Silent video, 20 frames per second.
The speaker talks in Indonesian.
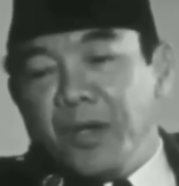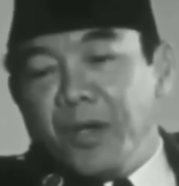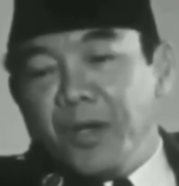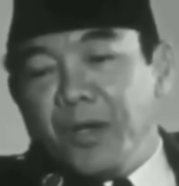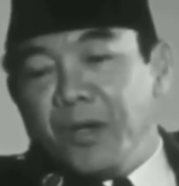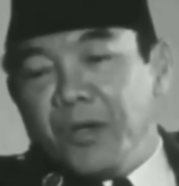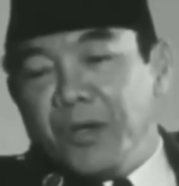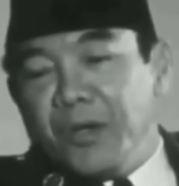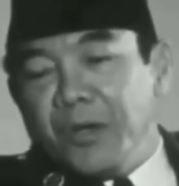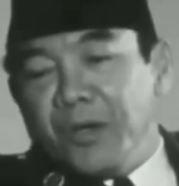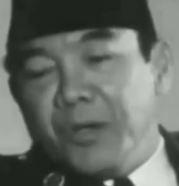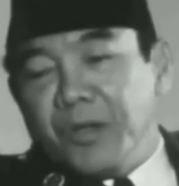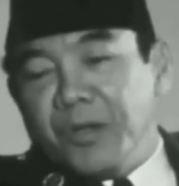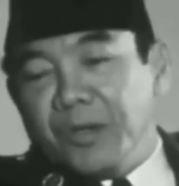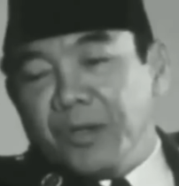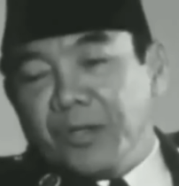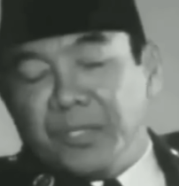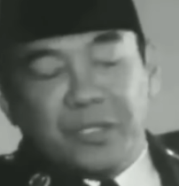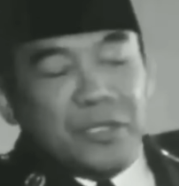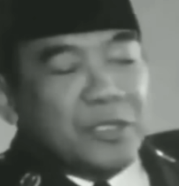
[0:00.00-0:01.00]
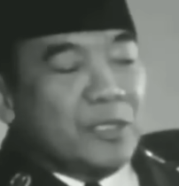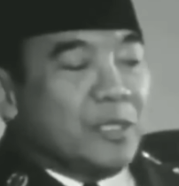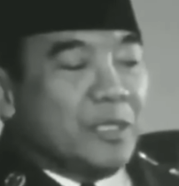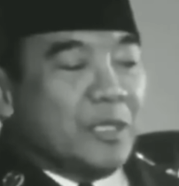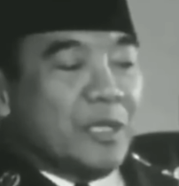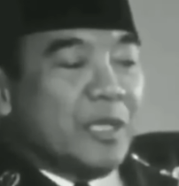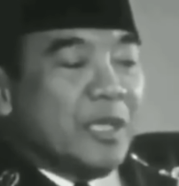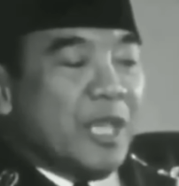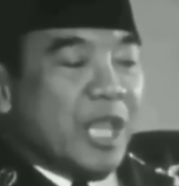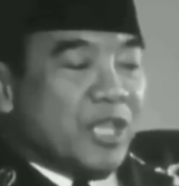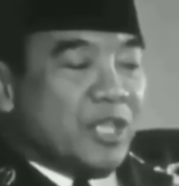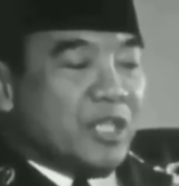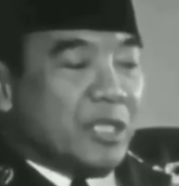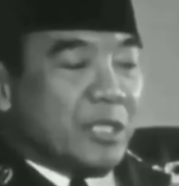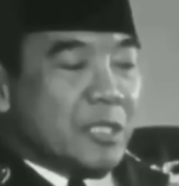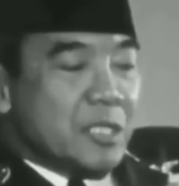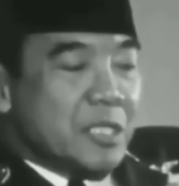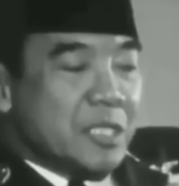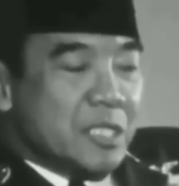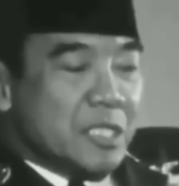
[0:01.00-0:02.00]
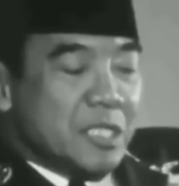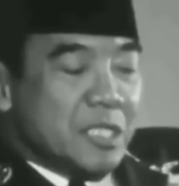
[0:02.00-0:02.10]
or a nation